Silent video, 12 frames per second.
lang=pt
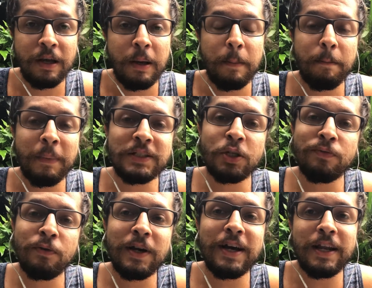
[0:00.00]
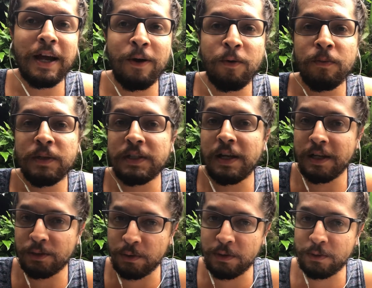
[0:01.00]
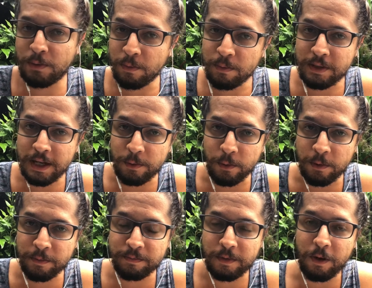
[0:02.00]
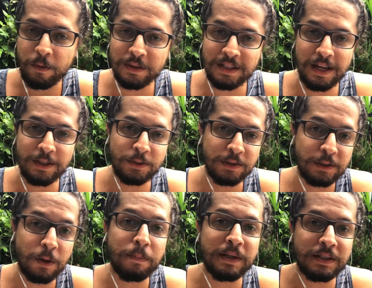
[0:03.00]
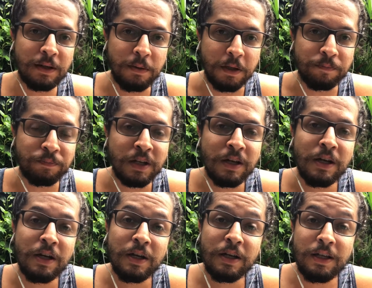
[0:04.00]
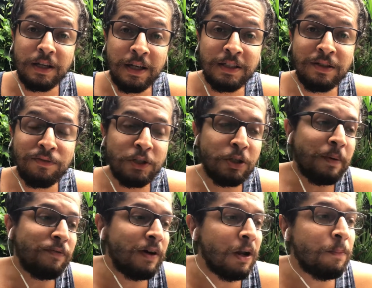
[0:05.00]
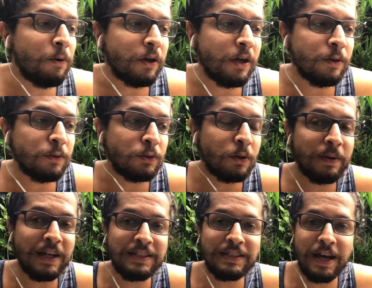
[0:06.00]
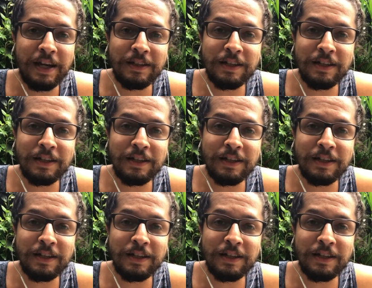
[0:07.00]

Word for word: mas que eu vou criar algumas relações com o tarô, algumas relações que eu percebi. E esse vídeo é para falar um pouquinho sobre a série da